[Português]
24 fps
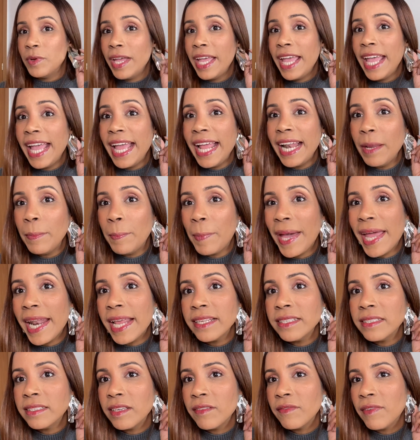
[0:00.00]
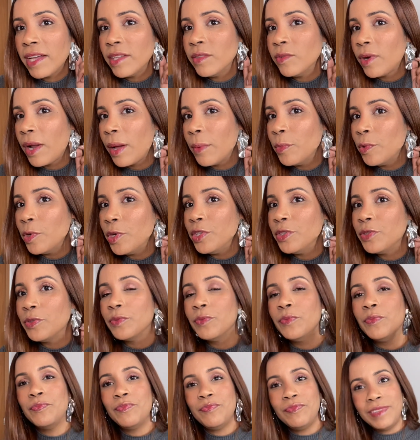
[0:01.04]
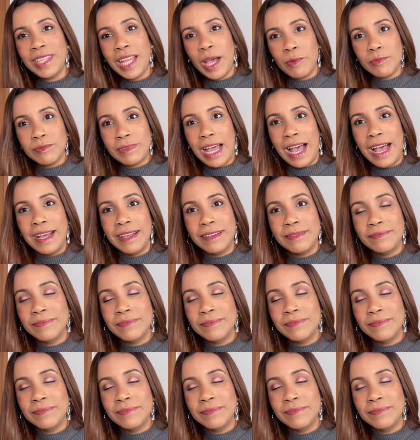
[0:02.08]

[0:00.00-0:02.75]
Ele parece que vai durar muito? Não, tá?